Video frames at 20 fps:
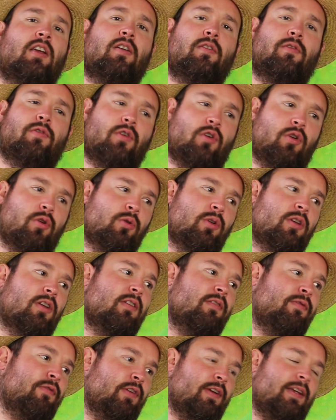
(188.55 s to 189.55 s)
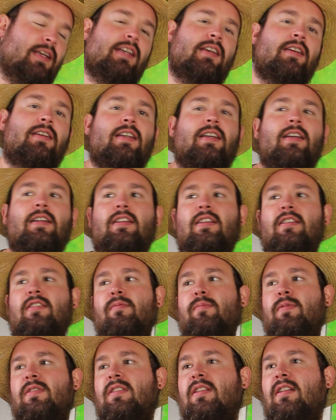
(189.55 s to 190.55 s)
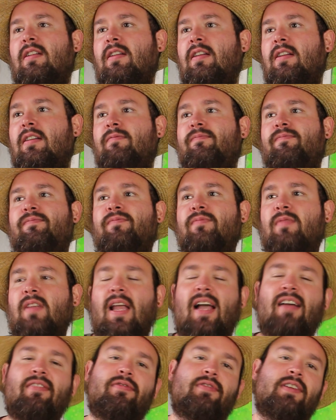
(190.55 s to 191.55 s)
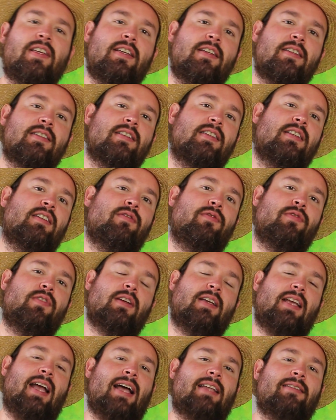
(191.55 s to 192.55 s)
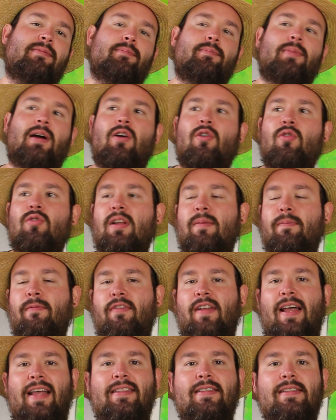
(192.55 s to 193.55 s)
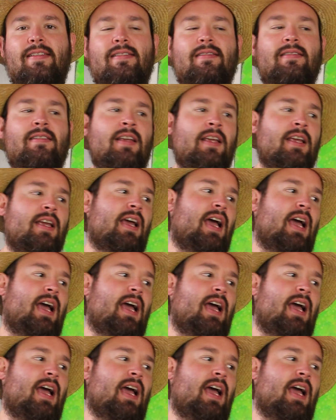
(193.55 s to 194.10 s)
für, Kün für Kinder, die so ein bisschen affin sind für Gartenbau oder Pflanzen,